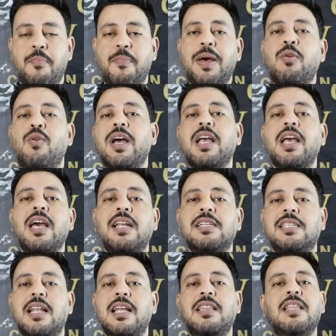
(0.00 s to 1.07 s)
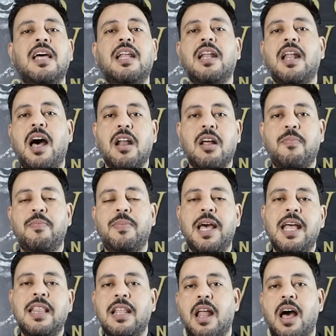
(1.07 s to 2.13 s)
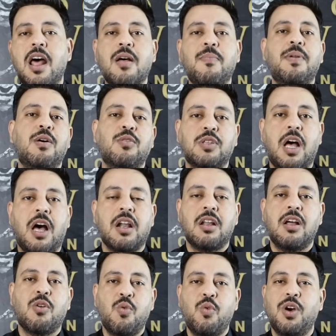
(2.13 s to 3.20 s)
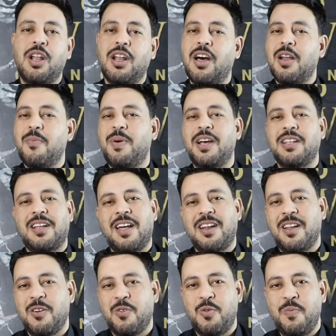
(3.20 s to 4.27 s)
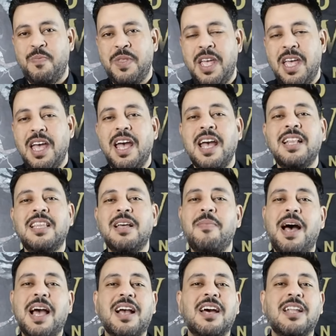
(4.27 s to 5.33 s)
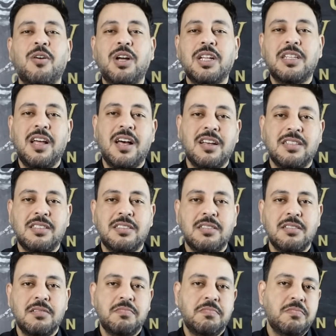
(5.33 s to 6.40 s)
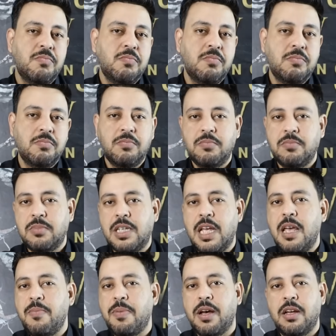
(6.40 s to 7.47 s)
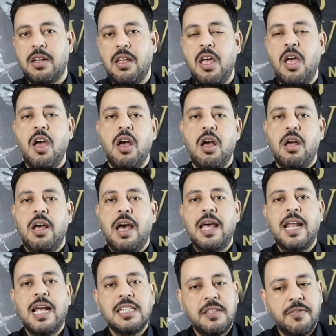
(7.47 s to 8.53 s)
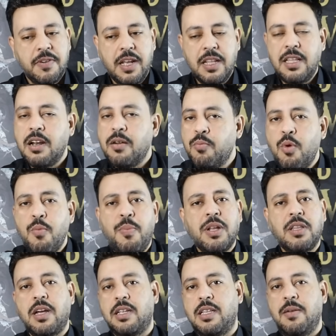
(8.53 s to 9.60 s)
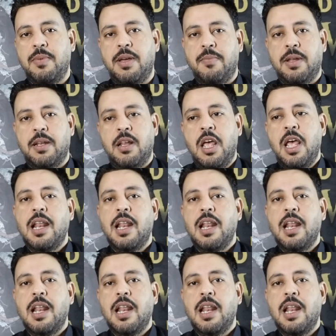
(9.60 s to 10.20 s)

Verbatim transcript: ما نوجه رسالتنا للعرب لان العرب لو تحركوا الغرب هيتحركوا انت معاك ادوات ضغط سايبها انا اسف جدا منبطح تماما